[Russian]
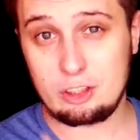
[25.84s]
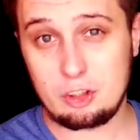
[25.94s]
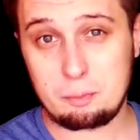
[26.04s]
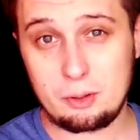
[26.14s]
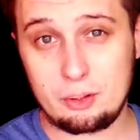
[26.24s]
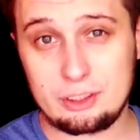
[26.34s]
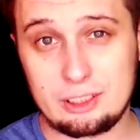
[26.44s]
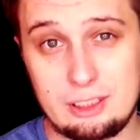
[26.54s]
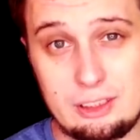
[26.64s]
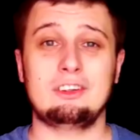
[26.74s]
дно
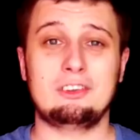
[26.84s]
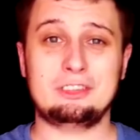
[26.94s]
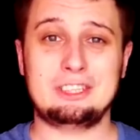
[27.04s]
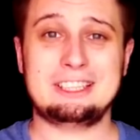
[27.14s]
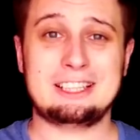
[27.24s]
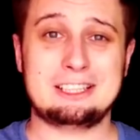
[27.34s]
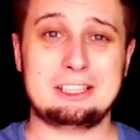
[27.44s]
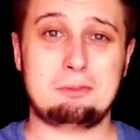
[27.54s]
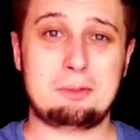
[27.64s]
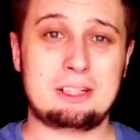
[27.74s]
пройдено. Но здесь я
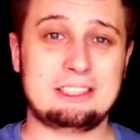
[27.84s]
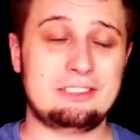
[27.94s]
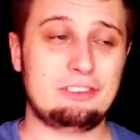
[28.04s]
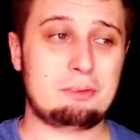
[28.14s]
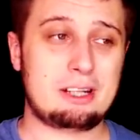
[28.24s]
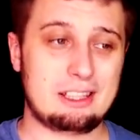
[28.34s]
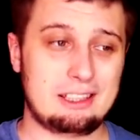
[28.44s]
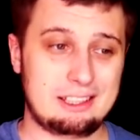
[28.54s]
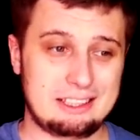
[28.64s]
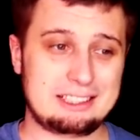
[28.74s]
хотел бы обратить внимание,
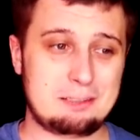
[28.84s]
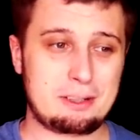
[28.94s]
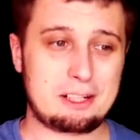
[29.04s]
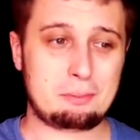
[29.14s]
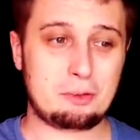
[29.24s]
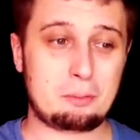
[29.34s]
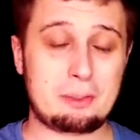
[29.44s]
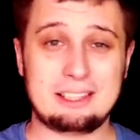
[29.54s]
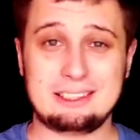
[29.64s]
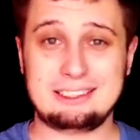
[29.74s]
если пора покупать,